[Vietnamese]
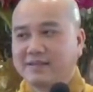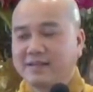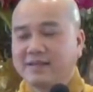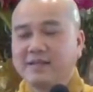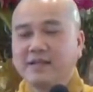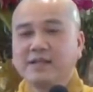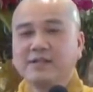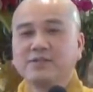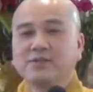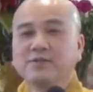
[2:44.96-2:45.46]

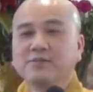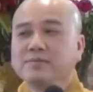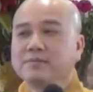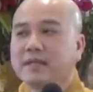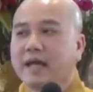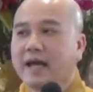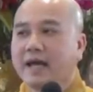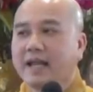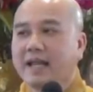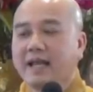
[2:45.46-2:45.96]
Cho nên
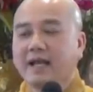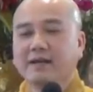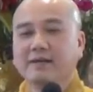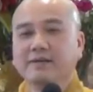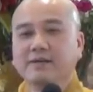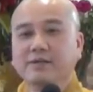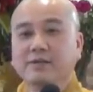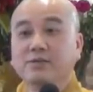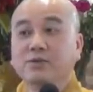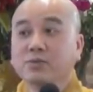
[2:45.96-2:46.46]
chúng ta là
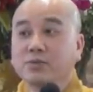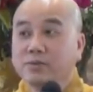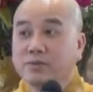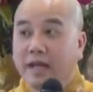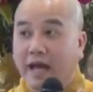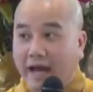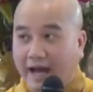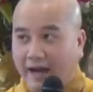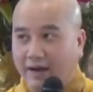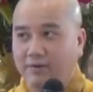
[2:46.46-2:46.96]
người
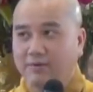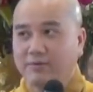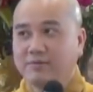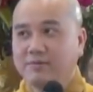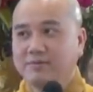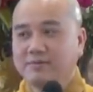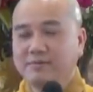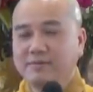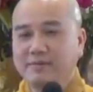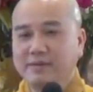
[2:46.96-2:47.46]
tu đạo
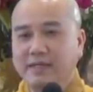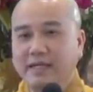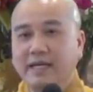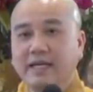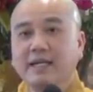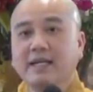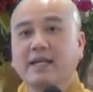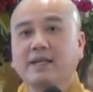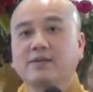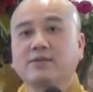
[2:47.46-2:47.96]

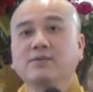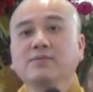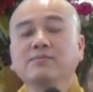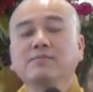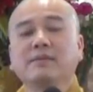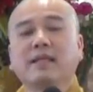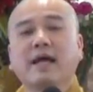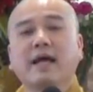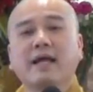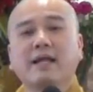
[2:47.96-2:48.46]
Nghĩa là
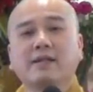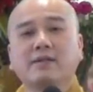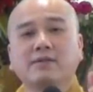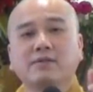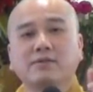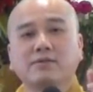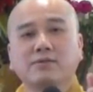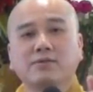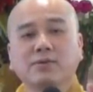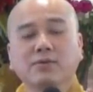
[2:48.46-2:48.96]
chúng ta
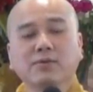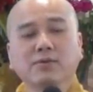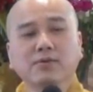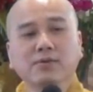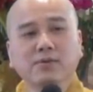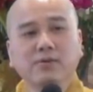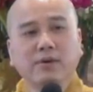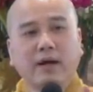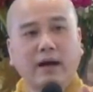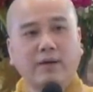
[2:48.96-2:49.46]

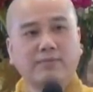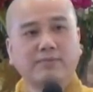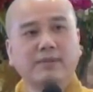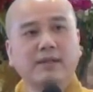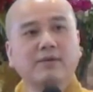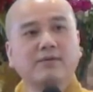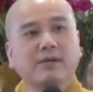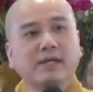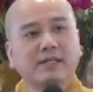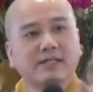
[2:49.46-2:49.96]
tu học
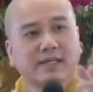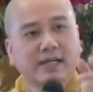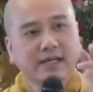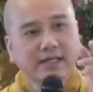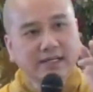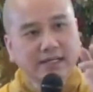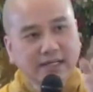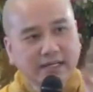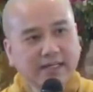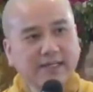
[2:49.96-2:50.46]
theo cái
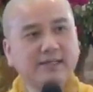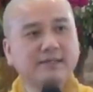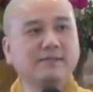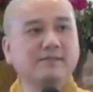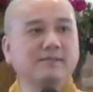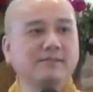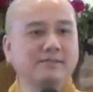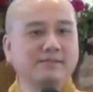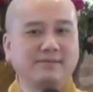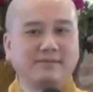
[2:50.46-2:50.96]
chân
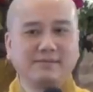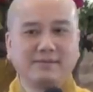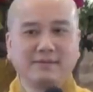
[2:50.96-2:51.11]
lý